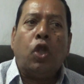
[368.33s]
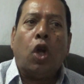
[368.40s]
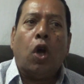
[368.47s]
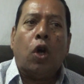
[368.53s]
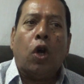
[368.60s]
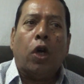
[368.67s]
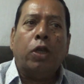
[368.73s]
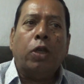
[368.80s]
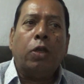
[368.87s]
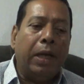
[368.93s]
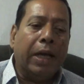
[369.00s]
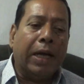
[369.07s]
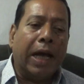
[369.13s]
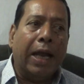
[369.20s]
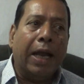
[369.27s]
তখন
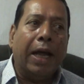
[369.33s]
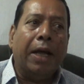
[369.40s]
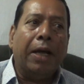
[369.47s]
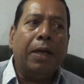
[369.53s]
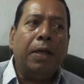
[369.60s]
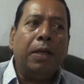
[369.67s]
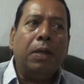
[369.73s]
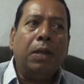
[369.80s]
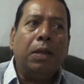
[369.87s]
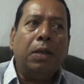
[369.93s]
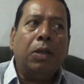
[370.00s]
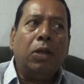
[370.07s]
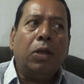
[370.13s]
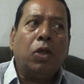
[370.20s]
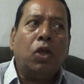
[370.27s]
এখানে
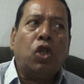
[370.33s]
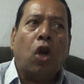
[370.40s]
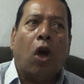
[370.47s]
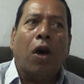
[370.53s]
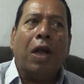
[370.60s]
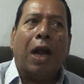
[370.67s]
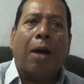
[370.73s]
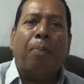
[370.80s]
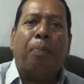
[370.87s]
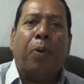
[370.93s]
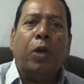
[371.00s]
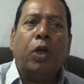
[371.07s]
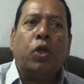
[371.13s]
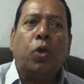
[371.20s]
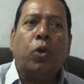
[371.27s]
সংগ্রাম
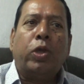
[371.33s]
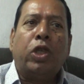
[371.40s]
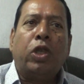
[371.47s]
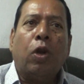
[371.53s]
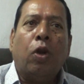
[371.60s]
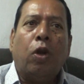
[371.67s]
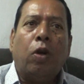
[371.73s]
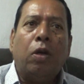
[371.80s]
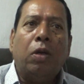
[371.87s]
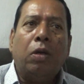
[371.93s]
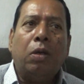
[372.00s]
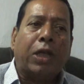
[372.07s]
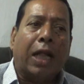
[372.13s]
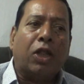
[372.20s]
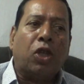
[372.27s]
পরিষদ ছিল
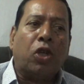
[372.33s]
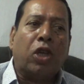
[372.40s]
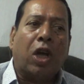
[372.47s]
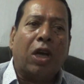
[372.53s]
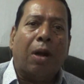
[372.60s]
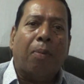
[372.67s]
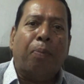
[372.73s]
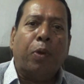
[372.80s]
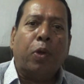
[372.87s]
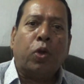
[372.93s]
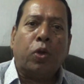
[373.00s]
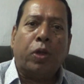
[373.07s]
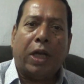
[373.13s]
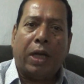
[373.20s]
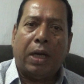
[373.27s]
ছাত্র সংগ্রাম
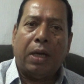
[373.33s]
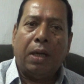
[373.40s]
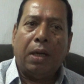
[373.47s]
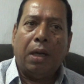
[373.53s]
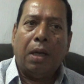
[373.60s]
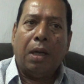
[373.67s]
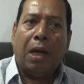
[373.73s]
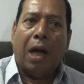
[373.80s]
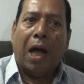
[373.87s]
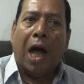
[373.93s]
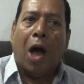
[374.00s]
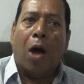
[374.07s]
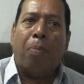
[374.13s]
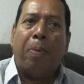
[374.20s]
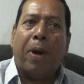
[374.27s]
পরিষদের
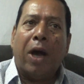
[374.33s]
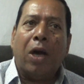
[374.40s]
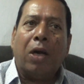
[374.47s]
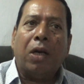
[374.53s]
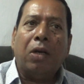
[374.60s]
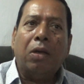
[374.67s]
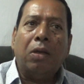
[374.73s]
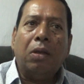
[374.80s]
আহ্বায়ক